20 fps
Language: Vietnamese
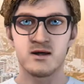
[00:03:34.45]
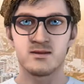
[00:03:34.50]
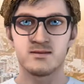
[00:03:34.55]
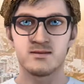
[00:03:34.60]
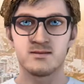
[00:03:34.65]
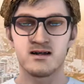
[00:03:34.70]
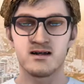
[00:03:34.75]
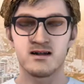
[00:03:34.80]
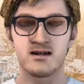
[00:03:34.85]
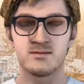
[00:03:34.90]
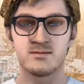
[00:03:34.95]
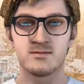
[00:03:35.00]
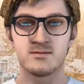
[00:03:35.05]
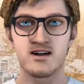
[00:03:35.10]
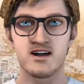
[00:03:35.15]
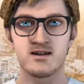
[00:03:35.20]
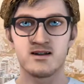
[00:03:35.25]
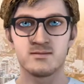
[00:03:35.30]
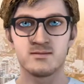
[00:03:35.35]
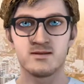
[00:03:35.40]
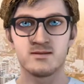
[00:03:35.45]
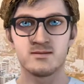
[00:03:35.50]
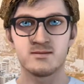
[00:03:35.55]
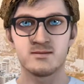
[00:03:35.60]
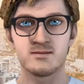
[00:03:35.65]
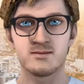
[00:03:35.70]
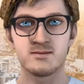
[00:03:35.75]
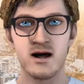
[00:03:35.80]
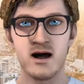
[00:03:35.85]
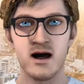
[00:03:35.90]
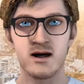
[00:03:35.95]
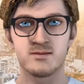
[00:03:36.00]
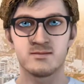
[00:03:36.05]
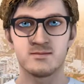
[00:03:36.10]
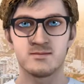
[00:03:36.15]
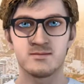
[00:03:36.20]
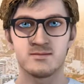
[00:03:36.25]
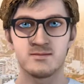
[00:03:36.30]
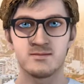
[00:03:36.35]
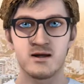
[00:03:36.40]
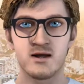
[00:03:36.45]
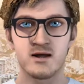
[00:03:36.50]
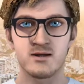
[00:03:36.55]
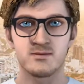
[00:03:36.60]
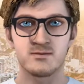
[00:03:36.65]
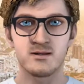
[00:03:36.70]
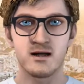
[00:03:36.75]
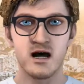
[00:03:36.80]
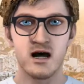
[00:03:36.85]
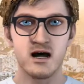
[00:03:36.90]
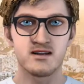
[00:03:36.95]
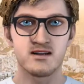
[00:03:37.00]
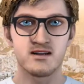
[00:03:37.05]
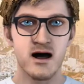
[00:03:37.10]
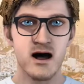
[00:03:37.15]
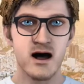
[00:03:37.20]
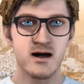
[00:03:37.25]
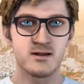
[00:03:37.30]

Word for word: V League. Dự đoán một một V H